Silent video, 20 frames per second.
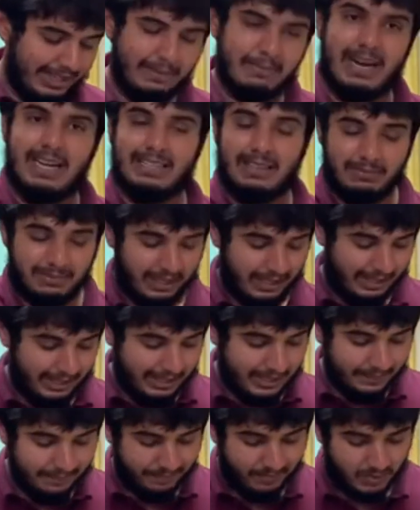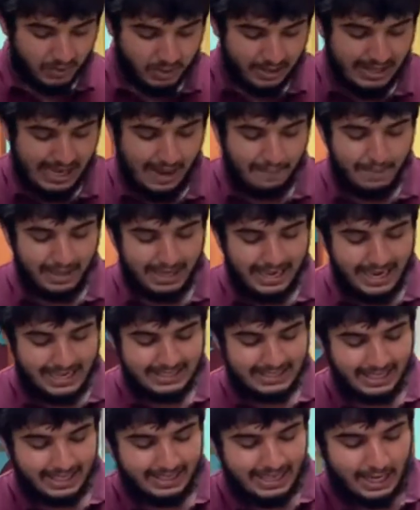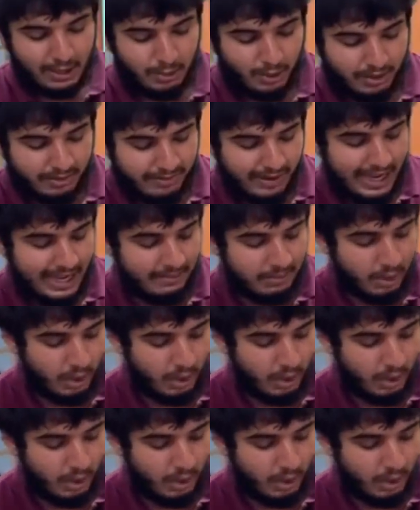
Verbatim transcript: की बात हम करेंगे तो यहाँ पे गाइस एक नेटवर्क फ्लाइट